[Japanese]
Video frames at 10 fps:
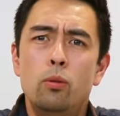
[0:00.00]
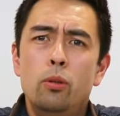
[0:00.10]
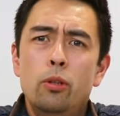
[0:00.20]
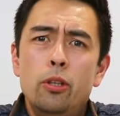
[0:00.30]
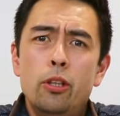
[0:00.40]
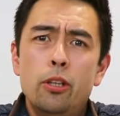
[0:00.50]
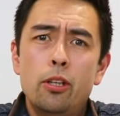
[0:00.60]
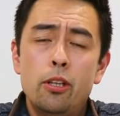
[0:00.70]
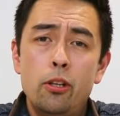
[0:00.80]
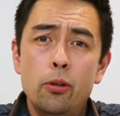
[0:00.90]
「うー
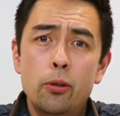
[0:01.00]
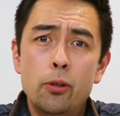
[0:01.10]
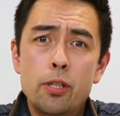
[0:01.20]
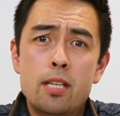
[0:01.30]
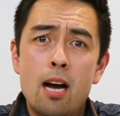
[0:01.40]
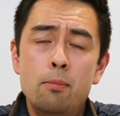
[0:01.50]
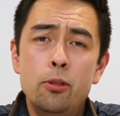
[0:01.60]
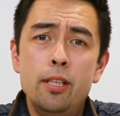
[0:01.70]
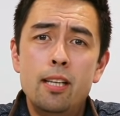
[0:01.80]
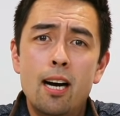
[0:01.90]
今日
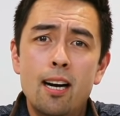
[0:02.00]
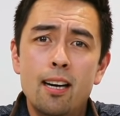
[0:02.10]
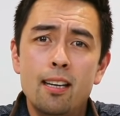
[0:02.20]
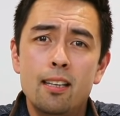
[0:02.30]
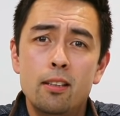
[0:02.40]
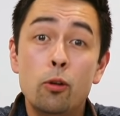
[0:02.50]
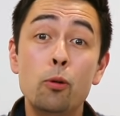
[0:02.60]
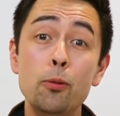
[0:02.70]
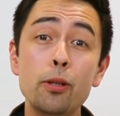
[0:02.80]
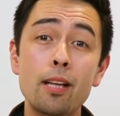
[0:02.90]
寒いな」と
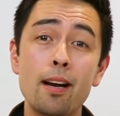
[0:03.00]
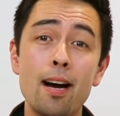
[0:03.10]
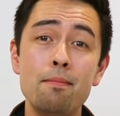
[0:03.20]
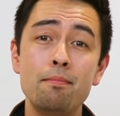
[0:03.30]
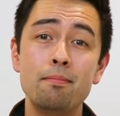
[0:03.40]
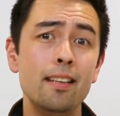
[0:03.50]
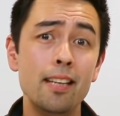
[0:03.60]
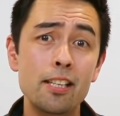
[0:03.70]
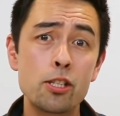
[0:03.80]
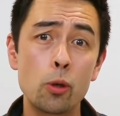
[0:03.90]
思ったら「
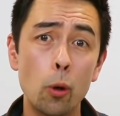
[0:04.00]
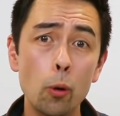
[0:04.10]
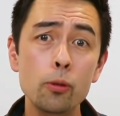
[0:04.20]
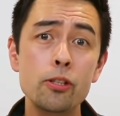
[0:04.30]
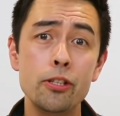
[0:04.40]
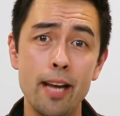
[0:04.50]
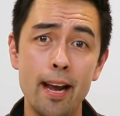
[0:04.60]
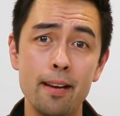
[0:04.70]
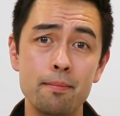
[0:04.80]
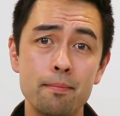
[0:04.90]
It's cold
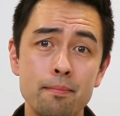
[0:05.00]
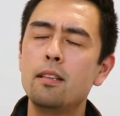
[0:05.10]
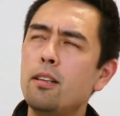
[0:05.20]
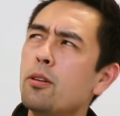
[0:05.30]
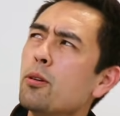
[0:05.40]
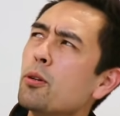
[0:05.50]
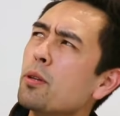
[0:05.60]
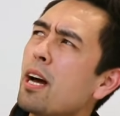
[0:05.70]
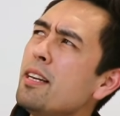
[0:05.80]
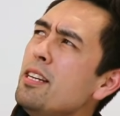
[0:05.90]
today」今
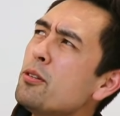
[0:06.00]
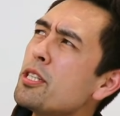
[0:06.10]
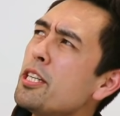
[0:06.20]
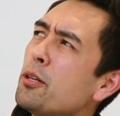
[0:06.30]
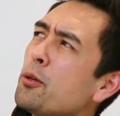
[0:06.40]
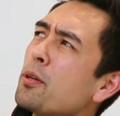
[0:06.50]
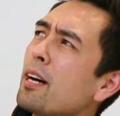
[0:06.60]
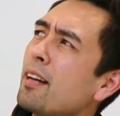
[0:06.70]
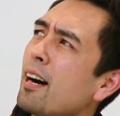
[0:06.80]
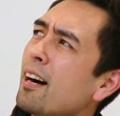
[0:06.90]
日何をしよう
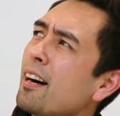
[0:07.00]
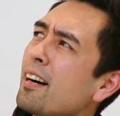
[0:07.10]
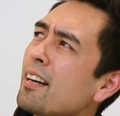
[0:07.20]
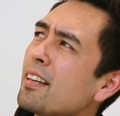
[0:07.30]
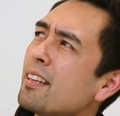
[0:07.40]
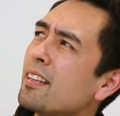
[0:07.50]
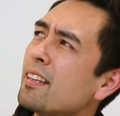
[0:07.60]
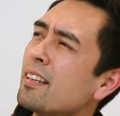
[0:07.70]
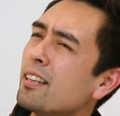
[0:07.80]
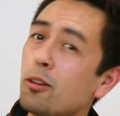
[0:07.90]
かな
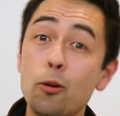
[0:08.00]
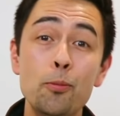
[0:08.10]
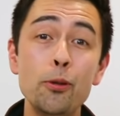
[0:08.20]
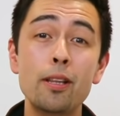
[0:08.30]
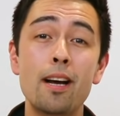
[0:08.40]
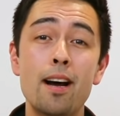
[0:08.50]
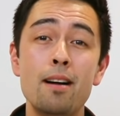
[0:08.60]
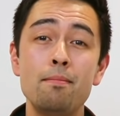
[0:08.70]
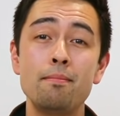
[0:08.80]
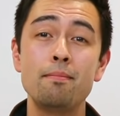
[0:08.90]
と思った
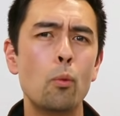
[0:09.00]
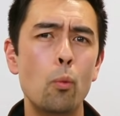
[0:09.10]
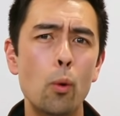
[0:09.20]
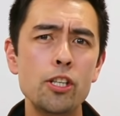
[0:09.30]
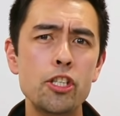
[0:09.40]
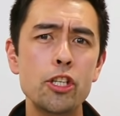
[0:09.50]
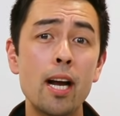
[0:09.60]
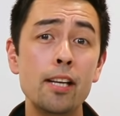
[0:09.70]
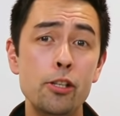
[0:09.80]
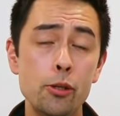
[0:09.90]
ら「What should
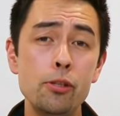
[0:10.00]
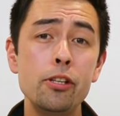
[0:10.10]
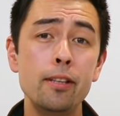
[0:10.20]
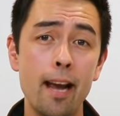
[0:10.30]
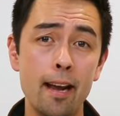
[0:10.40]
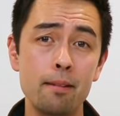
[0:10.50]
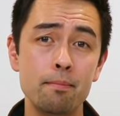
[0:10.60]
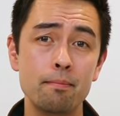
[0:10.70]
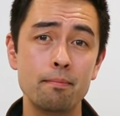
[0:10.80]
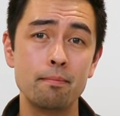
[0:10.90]
I do
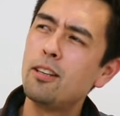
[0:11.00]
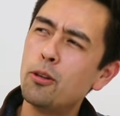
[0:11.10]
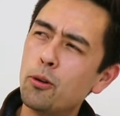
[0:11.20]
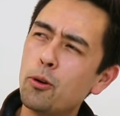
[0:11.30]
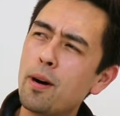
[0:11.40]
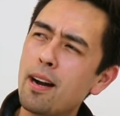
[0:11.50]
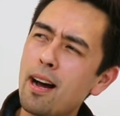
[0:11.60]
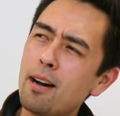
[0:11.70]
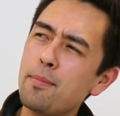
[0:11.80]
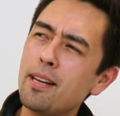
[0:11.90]
today」今日は
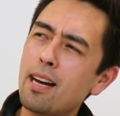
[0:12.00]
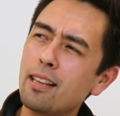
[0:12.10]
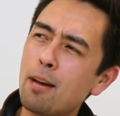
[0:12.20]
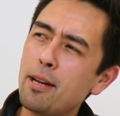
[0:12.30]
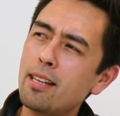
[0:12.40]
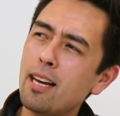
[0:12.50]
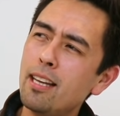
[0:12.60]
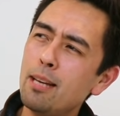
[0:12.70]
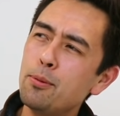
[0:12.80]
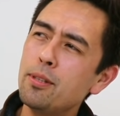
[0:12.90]
ラーメンが食べたい
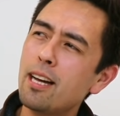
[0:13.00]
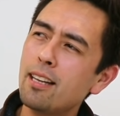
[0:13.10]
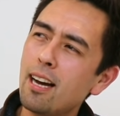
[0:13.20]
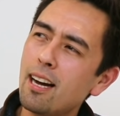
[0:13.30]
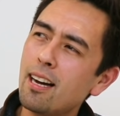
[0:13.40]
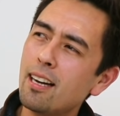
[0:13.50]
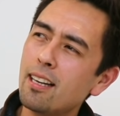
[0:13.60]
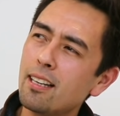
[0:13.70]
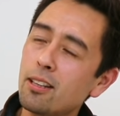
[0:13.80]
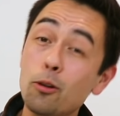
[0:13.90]
気分だな
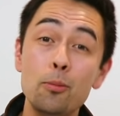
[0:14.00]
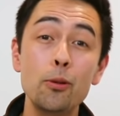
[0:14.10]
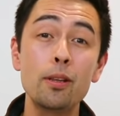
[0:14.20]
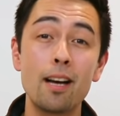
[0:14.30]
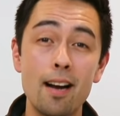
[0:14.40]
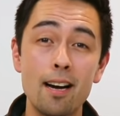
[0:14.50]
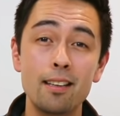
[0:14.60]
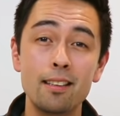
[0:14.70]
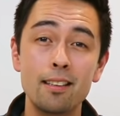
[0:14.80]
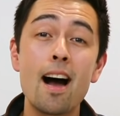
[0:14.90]
と思った
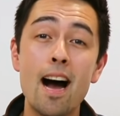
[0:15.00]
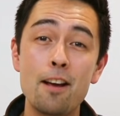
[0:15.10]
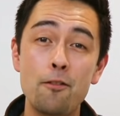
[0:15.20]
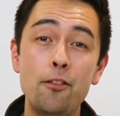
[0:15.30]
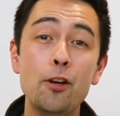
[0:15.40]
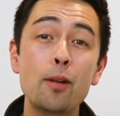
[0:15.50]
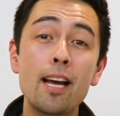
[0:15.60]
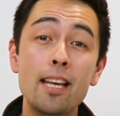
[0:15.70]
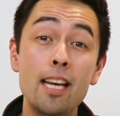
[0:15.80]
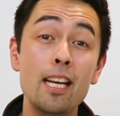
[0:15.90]
ら「I feel
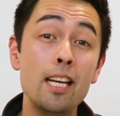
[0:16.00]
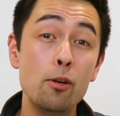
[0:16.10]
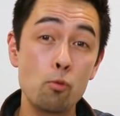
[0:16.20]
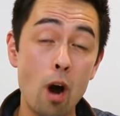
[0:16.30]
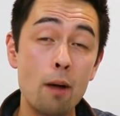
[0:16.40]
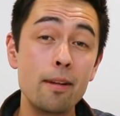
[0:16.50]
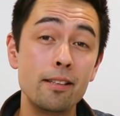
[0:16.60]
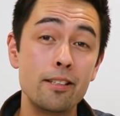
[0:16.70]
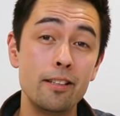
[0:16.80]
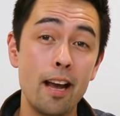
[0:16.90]
like eating
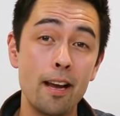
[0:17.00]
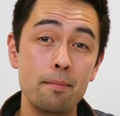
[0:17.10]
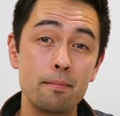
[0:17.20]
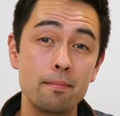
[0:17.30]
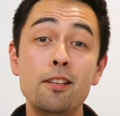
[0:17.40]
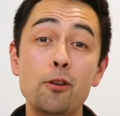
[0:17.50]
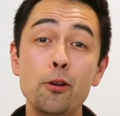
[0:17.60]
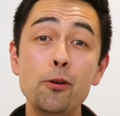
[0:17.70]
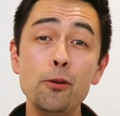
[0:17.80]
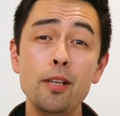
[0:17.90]
ramen today」の
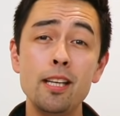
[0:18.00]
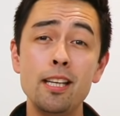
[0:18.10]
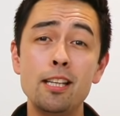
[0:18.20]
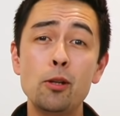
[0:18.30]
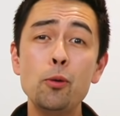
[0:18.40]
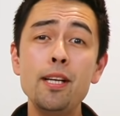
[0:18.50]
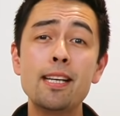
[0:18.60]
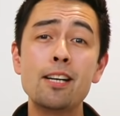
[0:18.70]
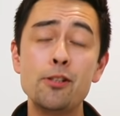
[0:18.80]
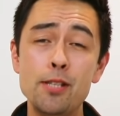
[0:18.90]
ようにとに
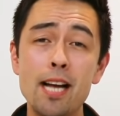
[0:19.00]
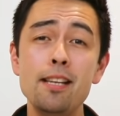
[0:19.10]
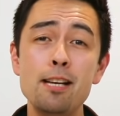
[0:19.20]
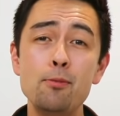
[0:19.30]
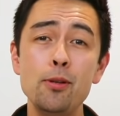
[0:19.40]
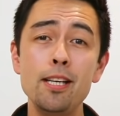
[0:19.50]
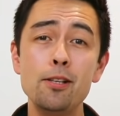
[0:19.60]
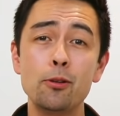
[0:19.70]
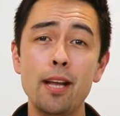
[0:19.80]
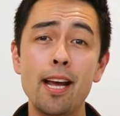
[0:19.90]
かく何でもいい
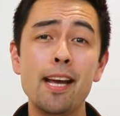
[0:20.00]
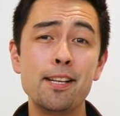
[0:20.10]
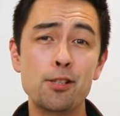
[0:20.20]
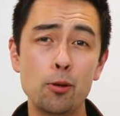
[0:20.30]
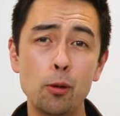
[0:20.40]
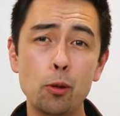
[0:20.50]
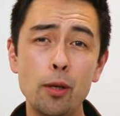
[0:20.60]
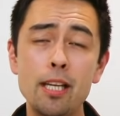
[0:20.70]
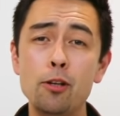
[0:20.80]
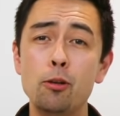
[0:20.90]
のでその
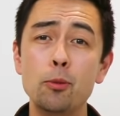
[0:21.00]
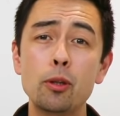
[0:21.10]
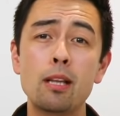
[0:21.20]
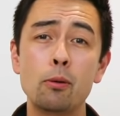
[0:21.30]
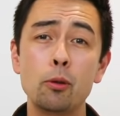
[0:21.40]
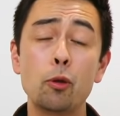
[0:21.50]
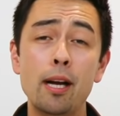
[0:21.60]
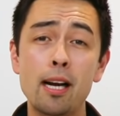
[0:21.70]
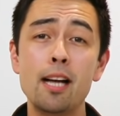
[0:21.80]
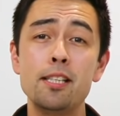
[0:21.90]
時に思ったこと
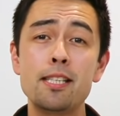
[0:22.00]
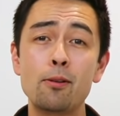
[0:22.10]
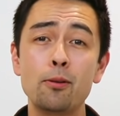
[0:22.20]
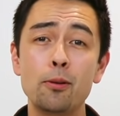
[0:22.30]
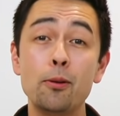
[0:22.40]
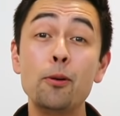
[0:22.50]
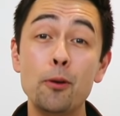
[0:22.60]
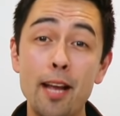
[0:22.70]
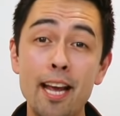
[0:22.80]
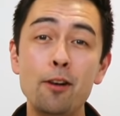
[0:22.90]
や感じたこと
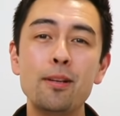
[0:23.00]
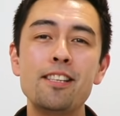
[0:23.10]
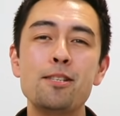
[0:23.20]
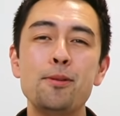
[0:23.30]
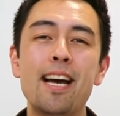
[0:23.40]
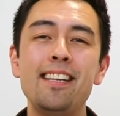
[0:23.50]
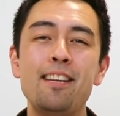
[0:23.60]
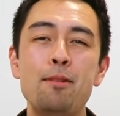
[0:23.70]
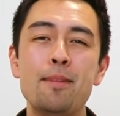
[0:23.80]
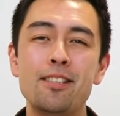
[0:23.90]
を英語でつぶやい
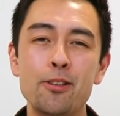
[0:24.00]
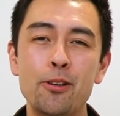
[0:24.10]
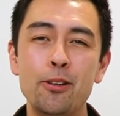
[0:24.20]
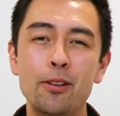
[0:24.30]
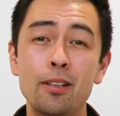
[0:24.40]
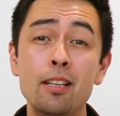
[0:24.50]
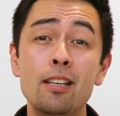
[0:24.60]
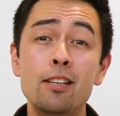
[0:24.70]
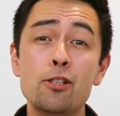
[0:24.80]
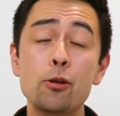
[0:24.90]
てみましょう
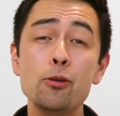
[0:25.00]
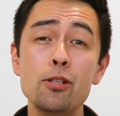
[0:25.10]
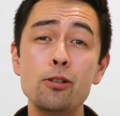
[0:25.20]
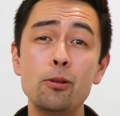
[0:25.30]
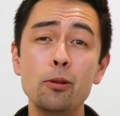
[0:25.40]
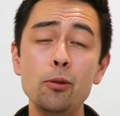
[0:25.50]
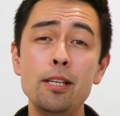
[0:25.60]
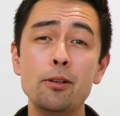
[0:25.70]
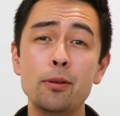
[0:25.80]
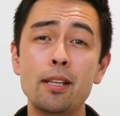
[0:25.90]
そうすること
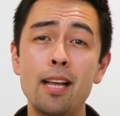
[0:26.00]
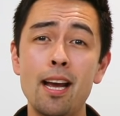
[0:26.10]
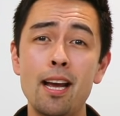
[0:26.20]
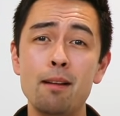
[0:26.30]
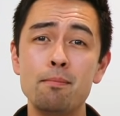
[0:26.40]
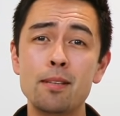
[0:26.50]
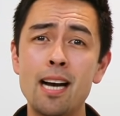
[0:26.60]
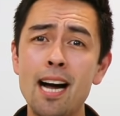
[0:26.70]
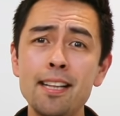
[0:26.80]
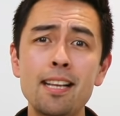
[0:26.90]
によって
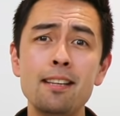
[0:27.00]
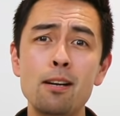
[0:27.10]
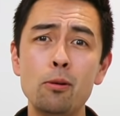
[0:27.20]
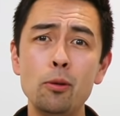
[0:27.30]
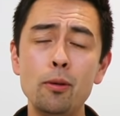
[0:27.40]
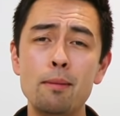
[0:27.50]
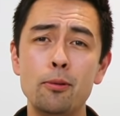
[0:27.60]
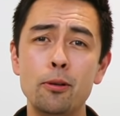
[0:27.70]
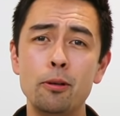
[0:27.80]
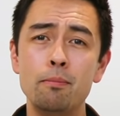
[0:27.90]
簡単なことで
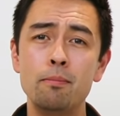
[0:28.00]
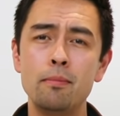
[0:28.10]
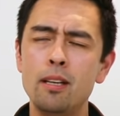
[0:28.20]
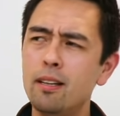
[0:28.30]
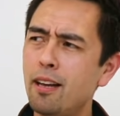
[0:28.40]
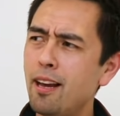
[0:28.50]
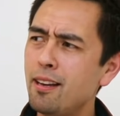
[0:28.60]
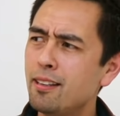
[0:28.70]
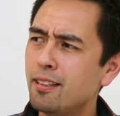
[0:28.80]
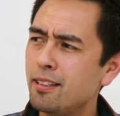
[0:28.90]
も
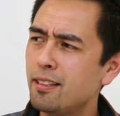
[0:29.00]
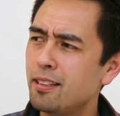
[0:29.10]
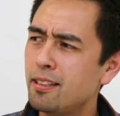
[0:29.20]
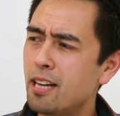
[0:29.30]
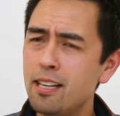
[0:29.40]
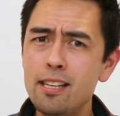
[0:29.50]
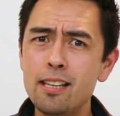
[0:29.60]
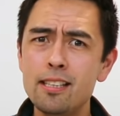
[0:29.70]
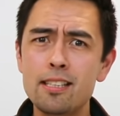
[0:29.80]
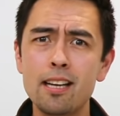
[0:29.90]
え
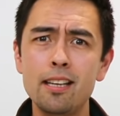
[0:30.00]
何々した